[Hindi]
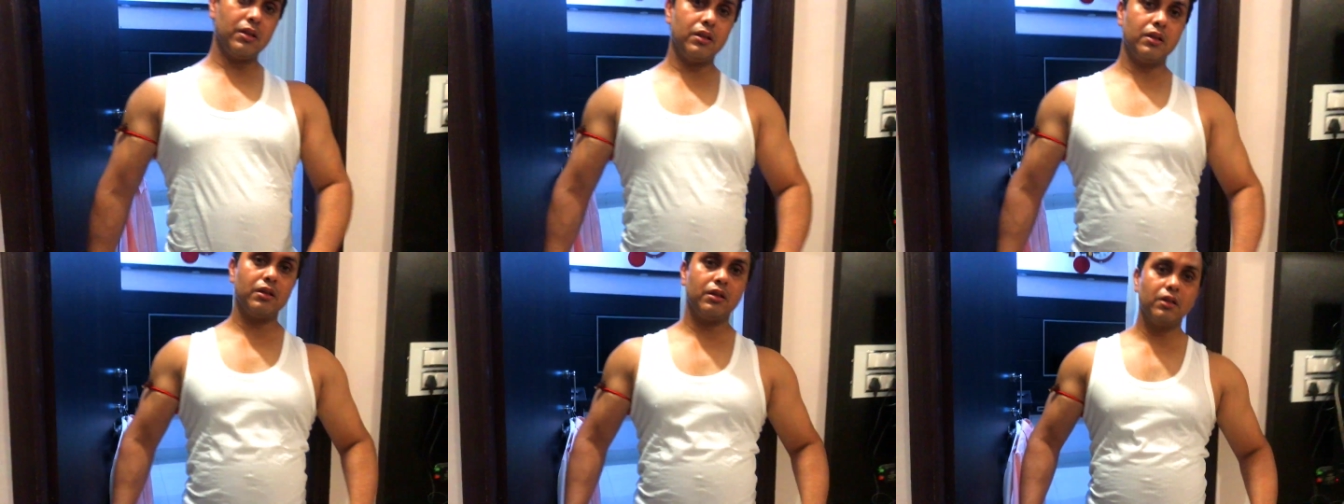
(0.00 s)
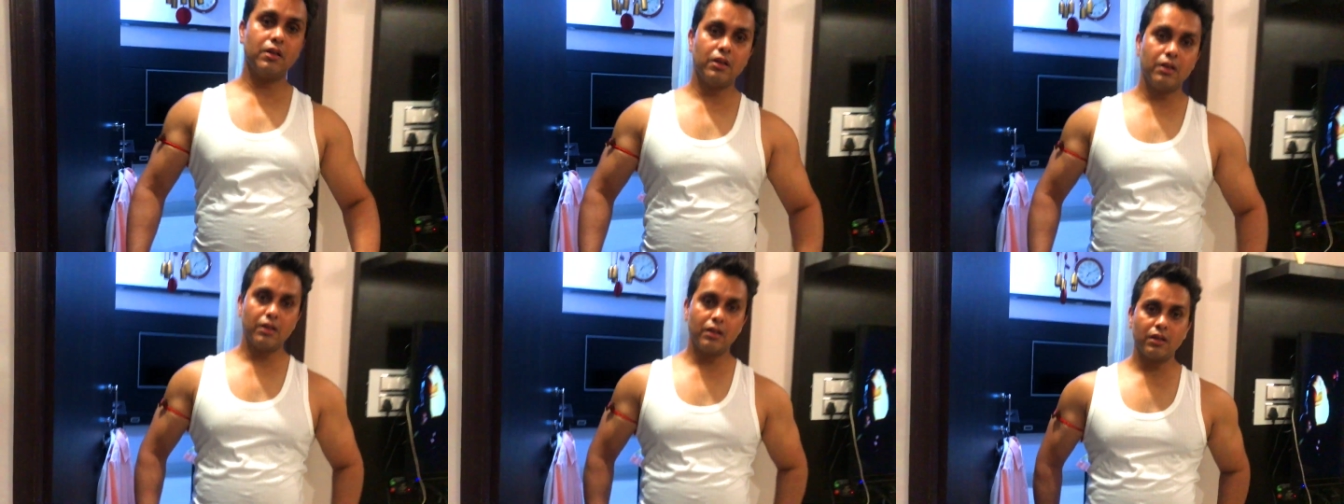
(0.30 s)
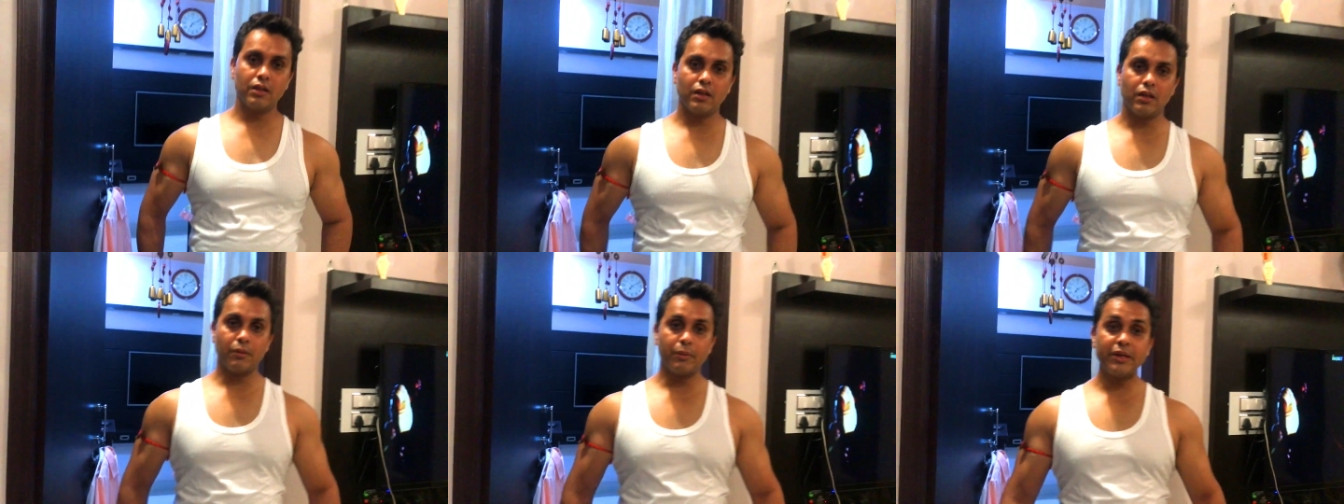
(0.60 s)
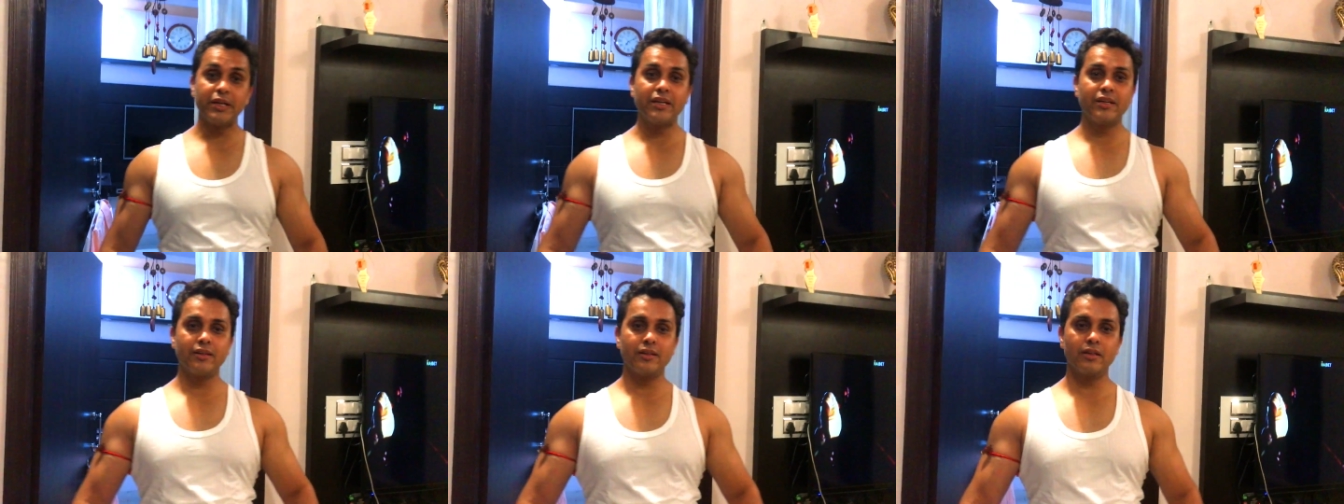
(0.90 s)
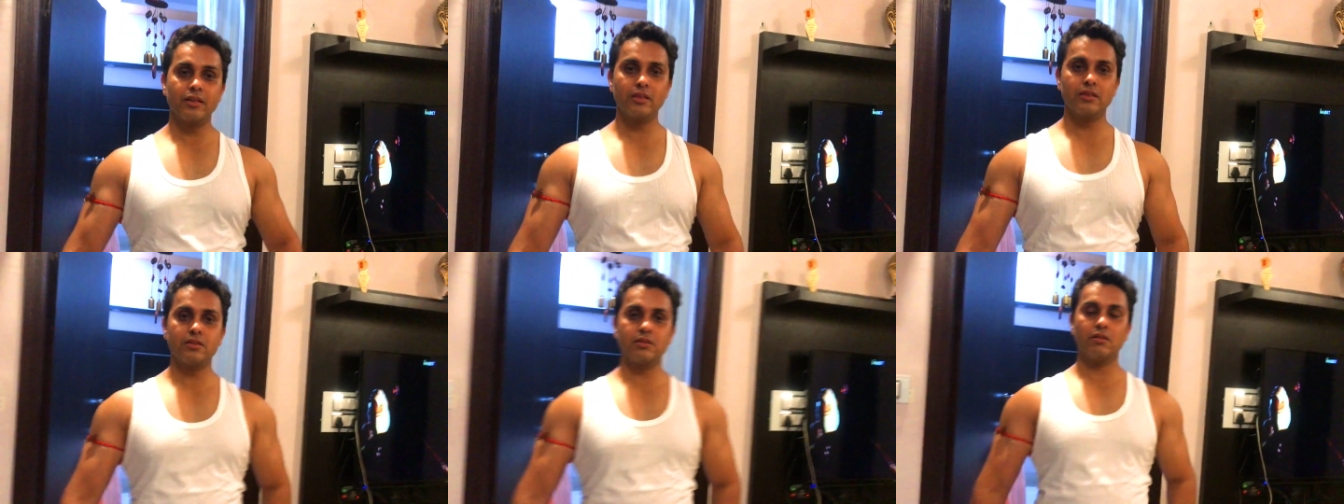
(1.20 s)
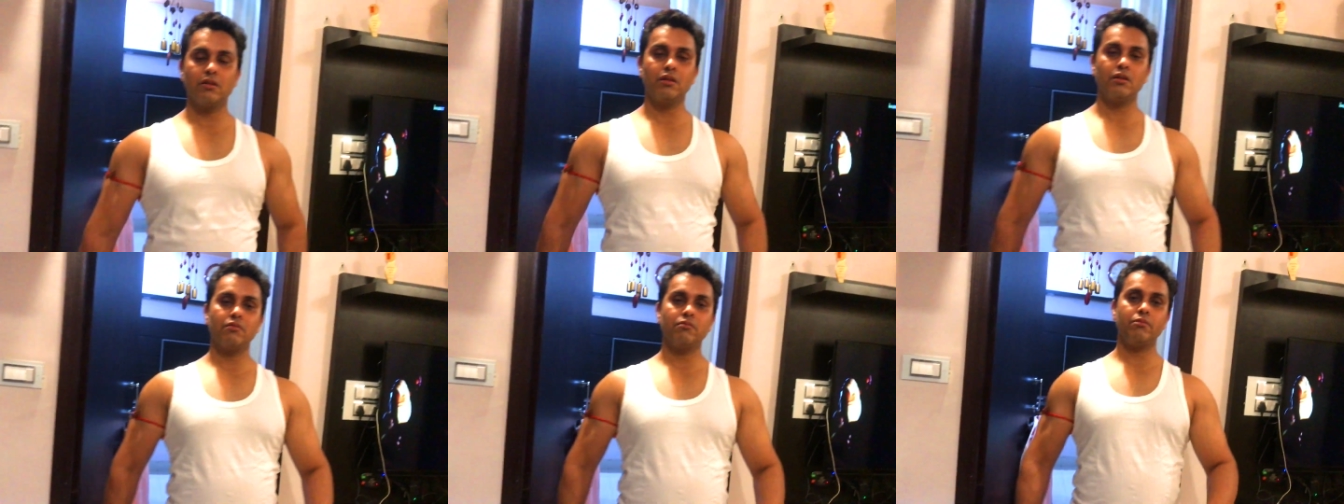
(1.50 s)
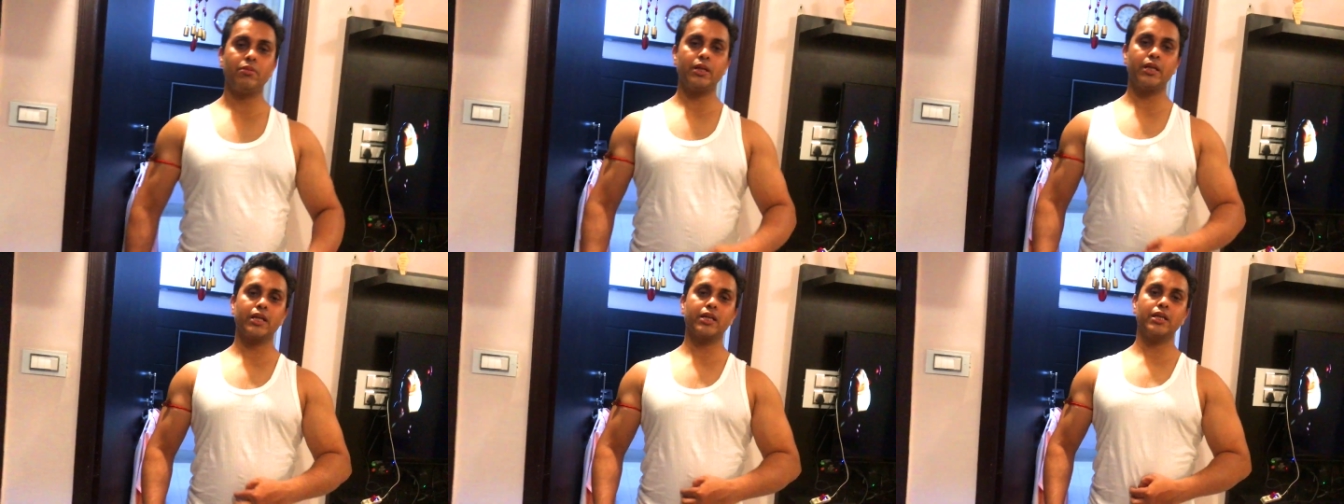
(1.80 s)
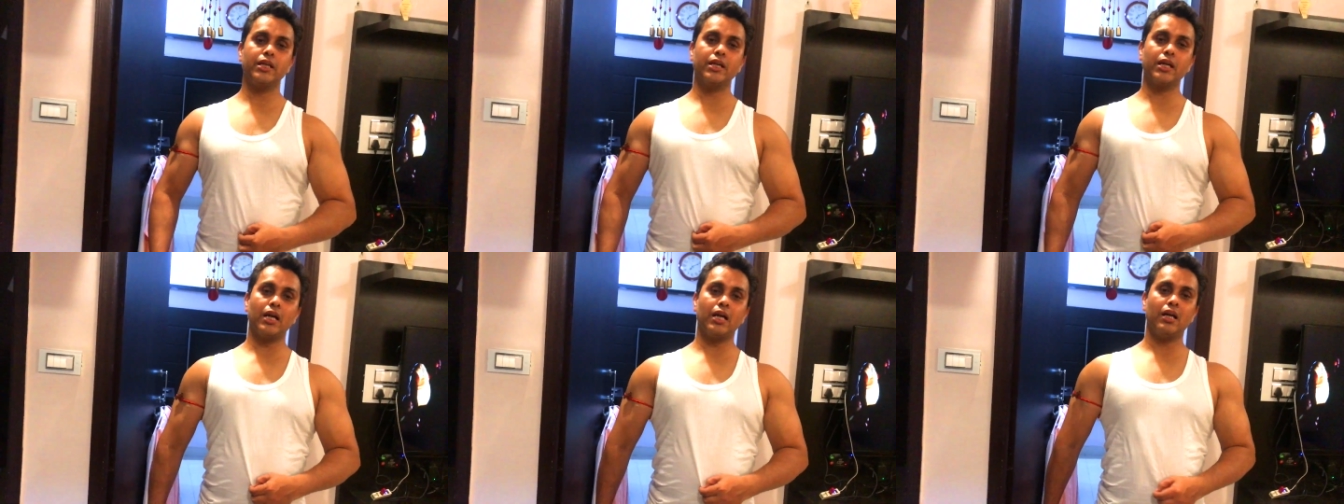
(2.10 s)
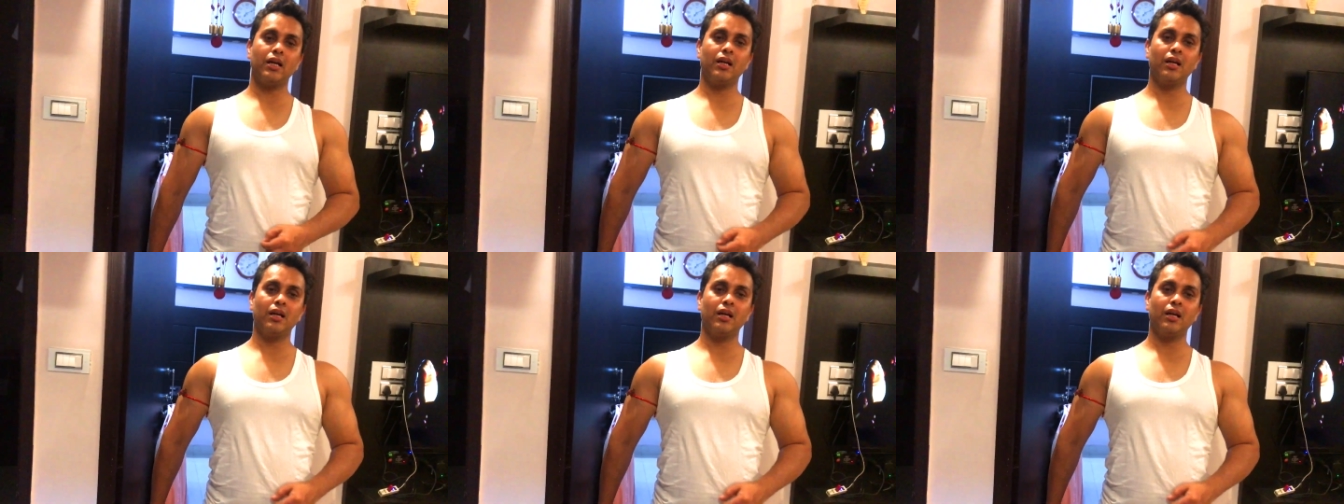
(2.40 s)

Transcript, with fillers: फिटिंग हाँ ठीक है